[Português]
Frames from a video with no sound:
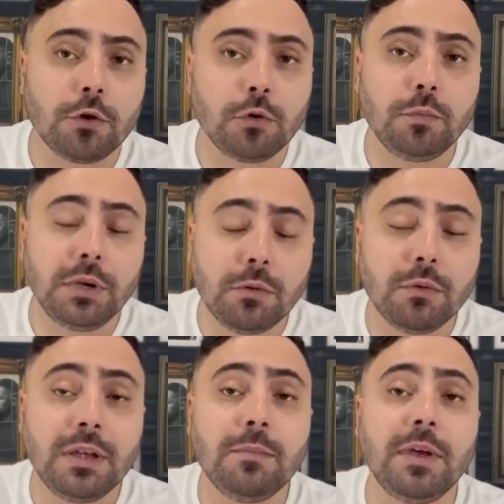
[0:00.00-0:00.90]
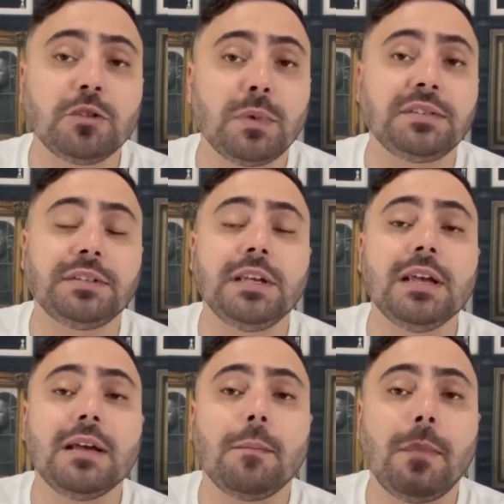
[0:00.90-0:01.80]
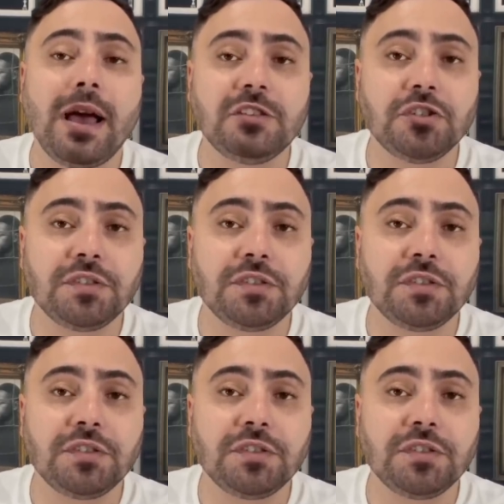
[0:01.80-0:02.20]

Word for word: no domingo e mesmo assim mais de